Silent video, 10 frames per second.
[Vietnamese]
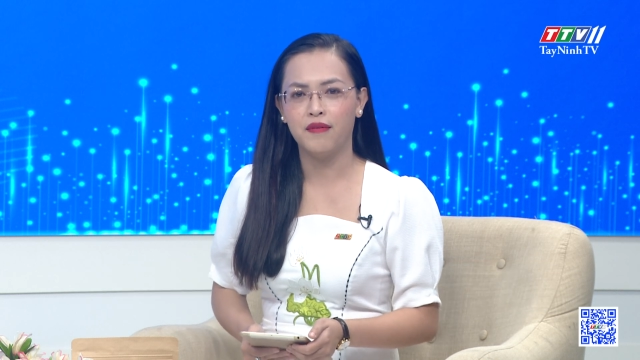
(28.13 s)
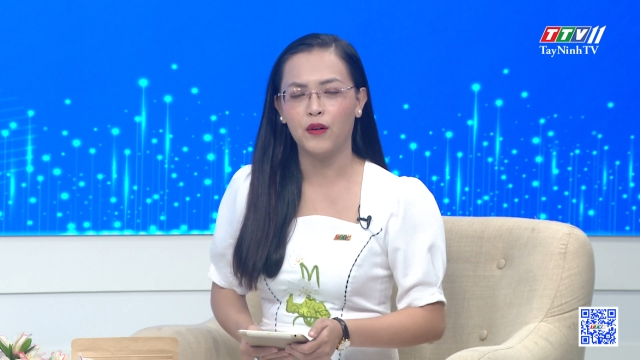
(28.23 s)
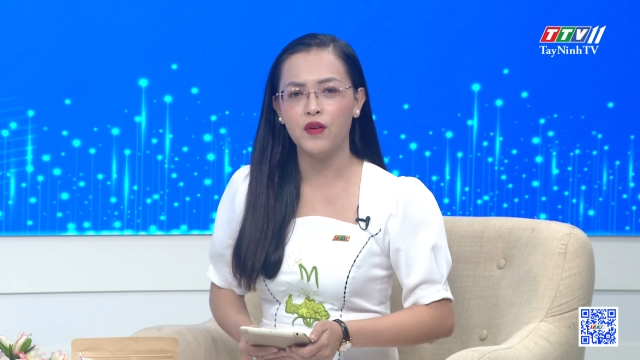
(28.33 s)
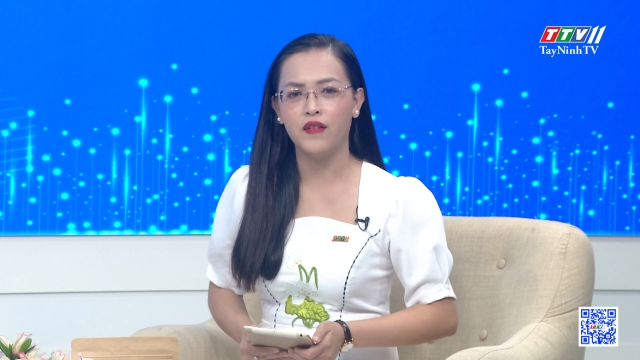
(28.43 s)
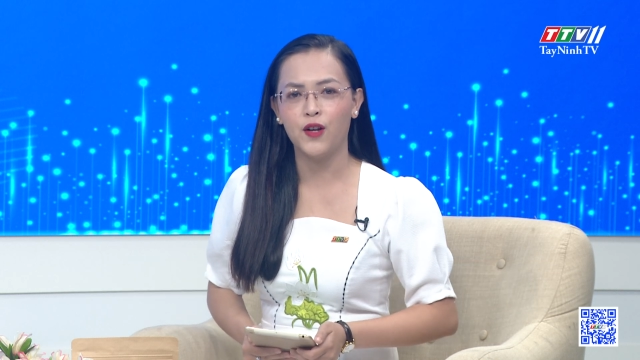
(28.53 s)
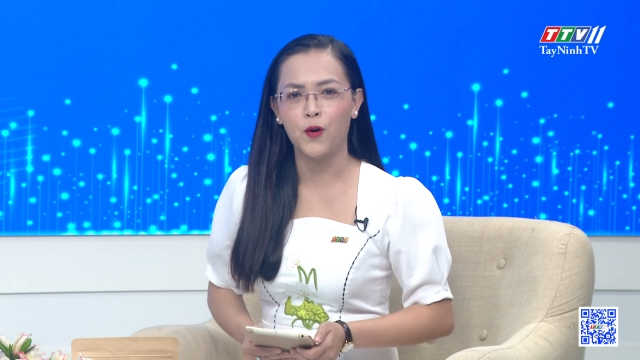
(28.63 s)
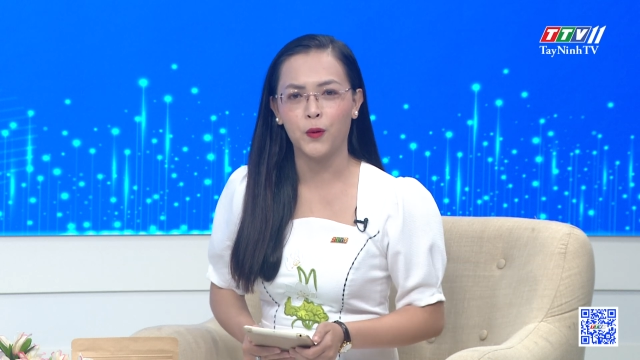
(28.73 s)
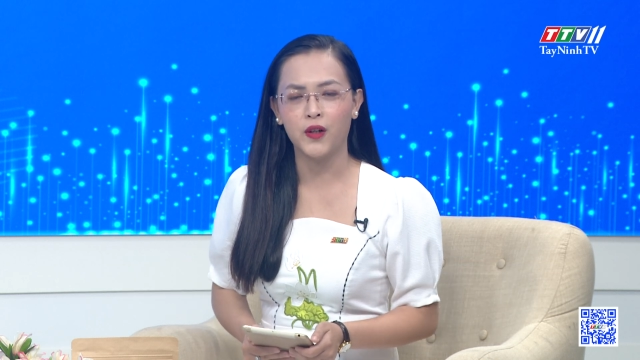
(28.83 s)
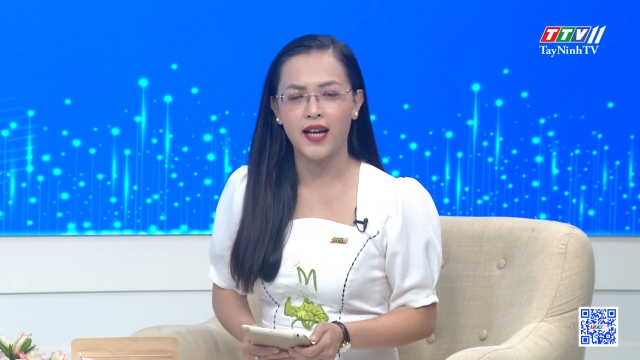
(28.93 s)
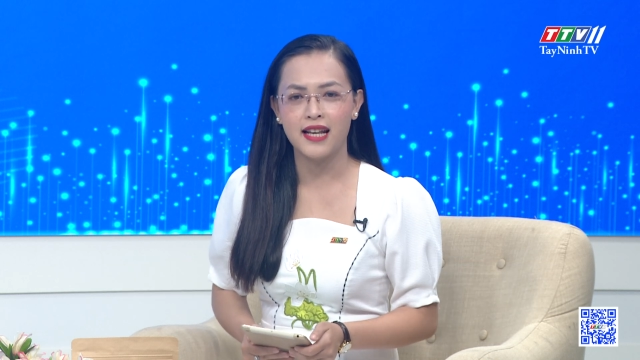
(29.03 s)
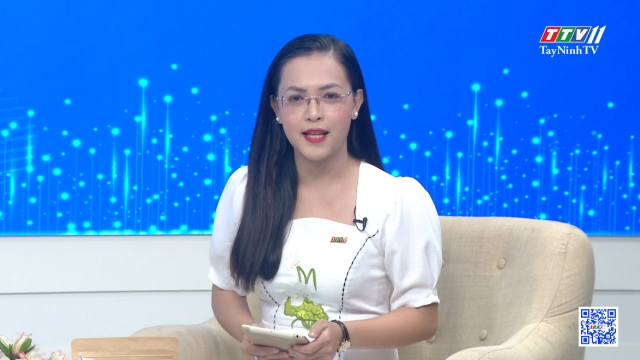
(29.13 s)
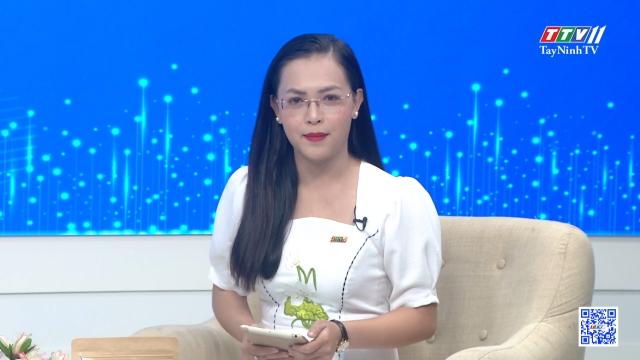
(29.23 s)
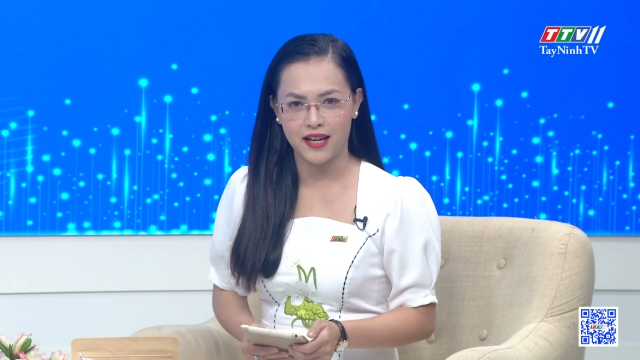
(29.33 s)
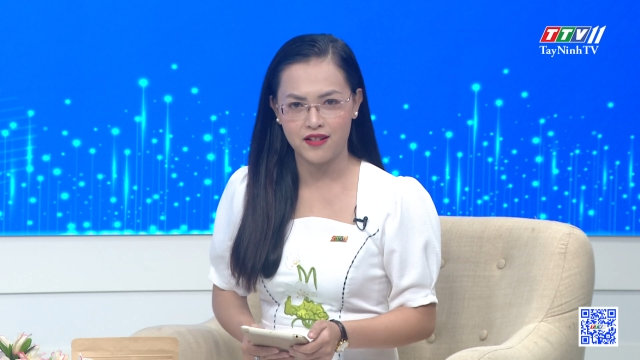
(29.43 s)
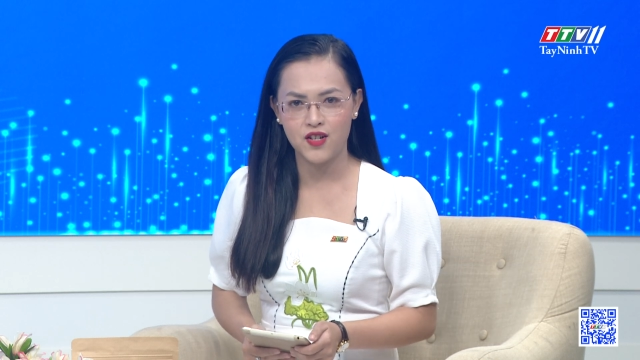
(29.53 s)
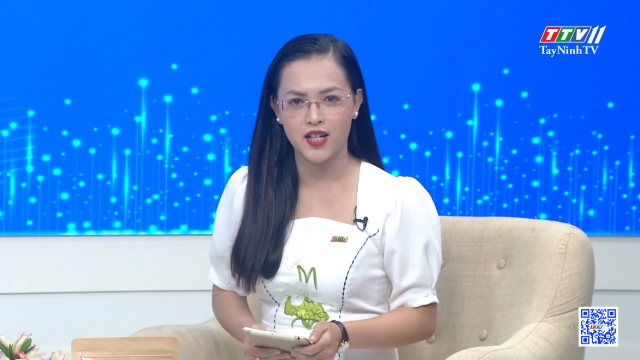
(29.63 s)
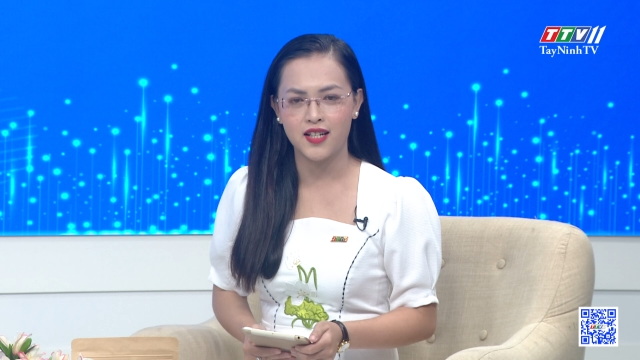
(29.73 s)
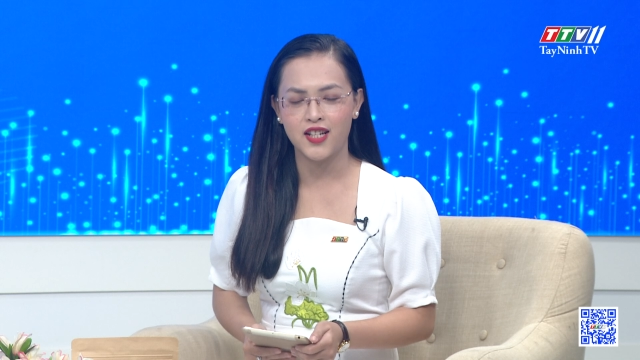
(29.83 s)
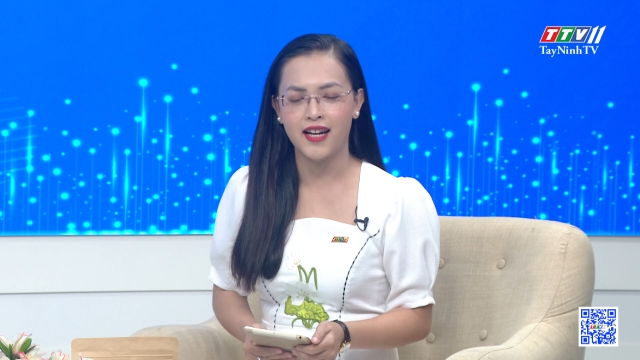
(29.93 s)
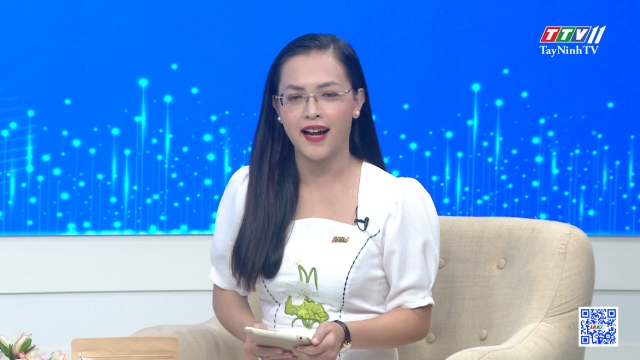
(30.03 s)
và quý vị cũng có thể xem lại chương
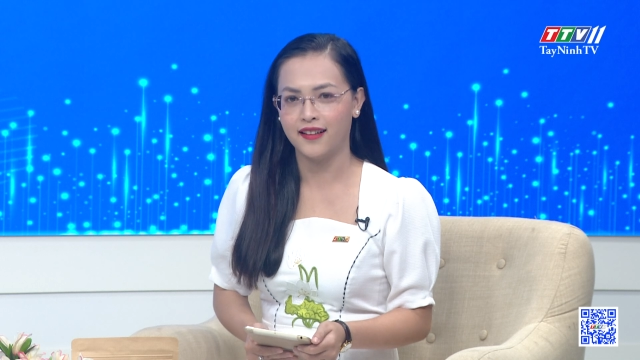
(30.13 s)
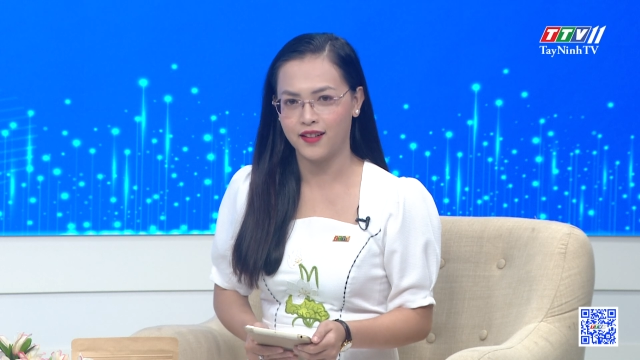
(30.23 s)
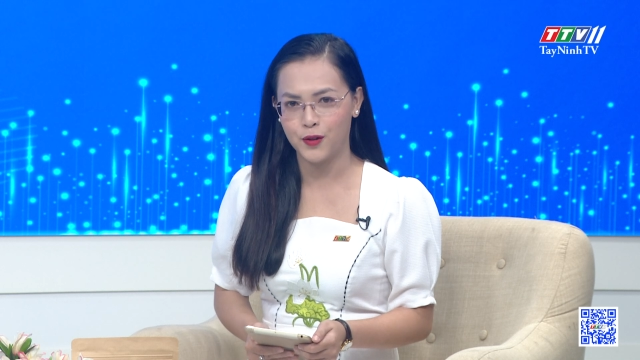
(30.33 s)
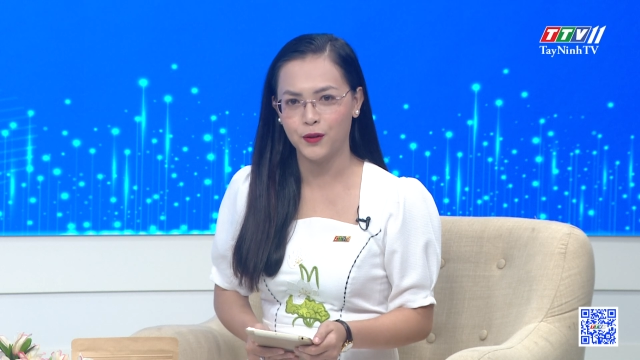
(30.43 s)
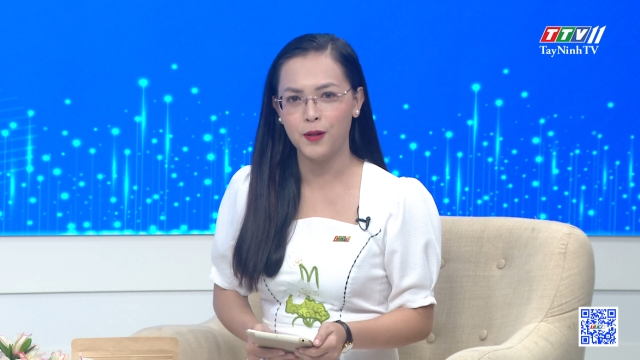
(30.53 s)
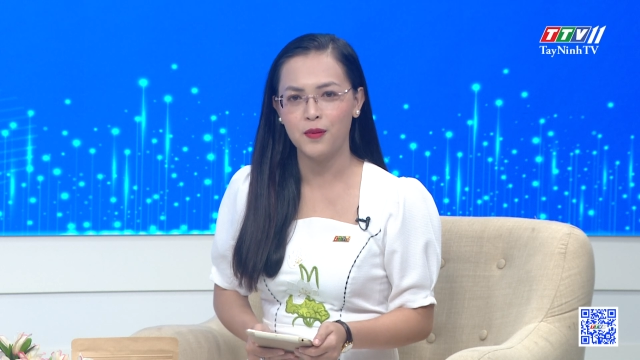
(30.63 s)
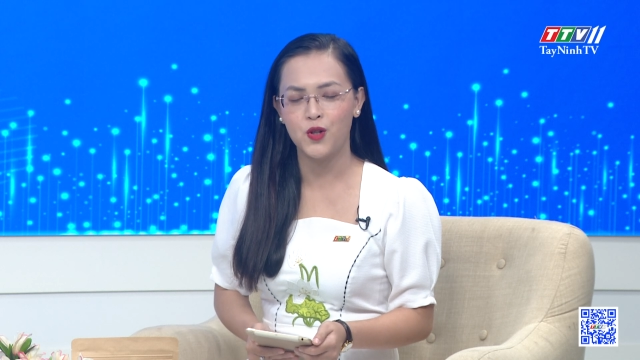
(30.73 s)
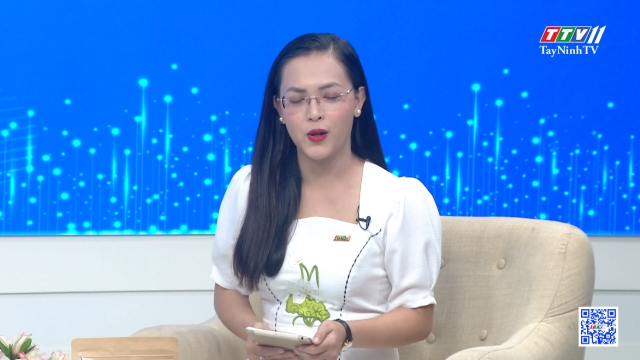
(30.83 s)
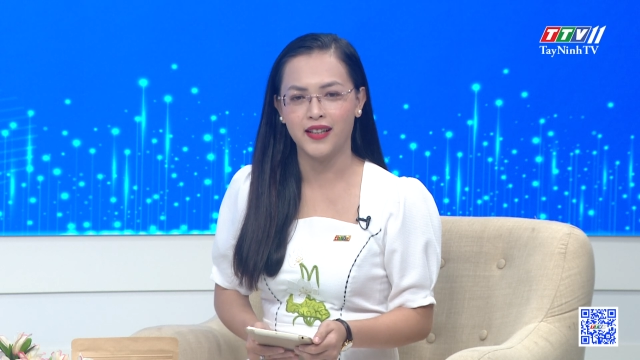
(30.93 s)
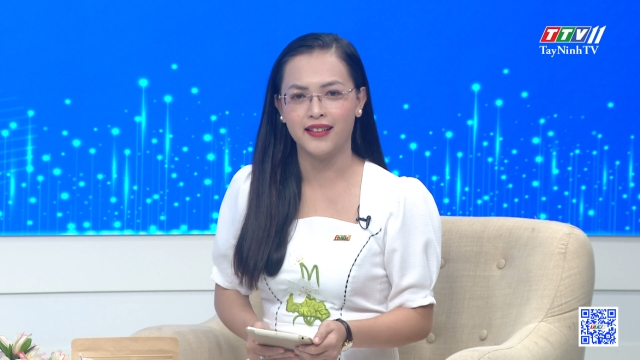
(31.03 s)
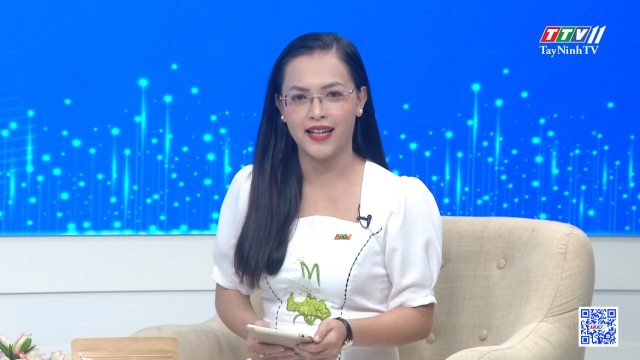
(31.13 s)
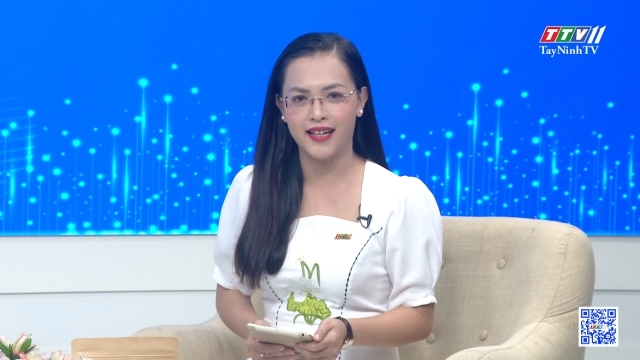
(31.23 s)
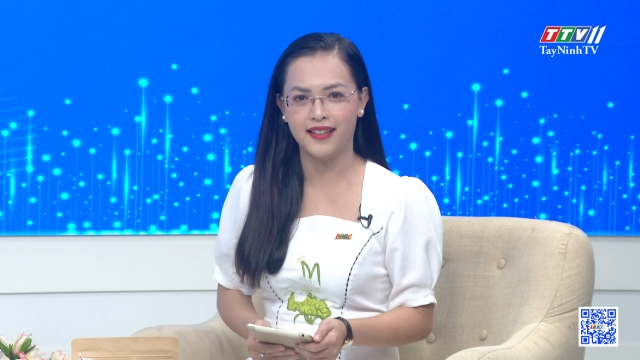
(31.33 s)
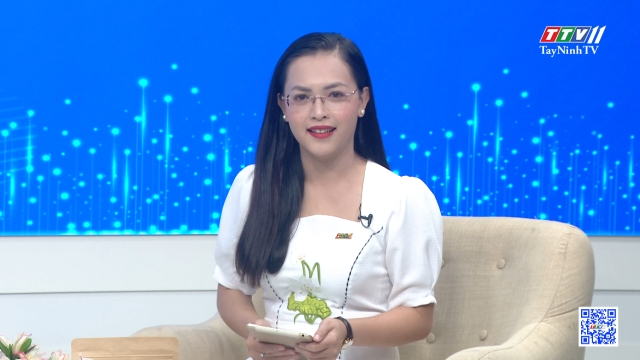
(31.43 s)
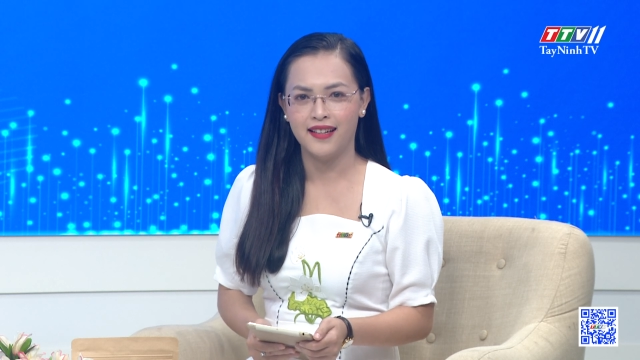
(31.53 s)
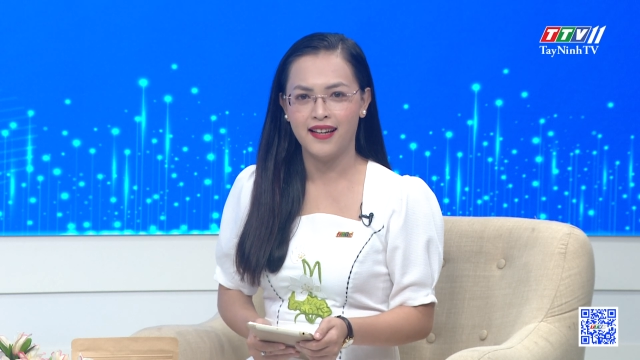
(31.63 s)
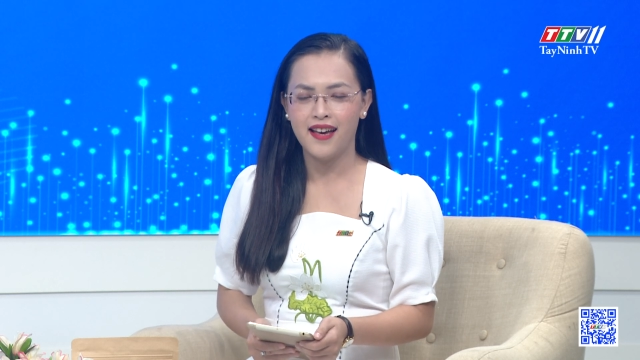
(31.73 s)
trình trên hạ tầng YouTube Truyền hình Tây Ninh.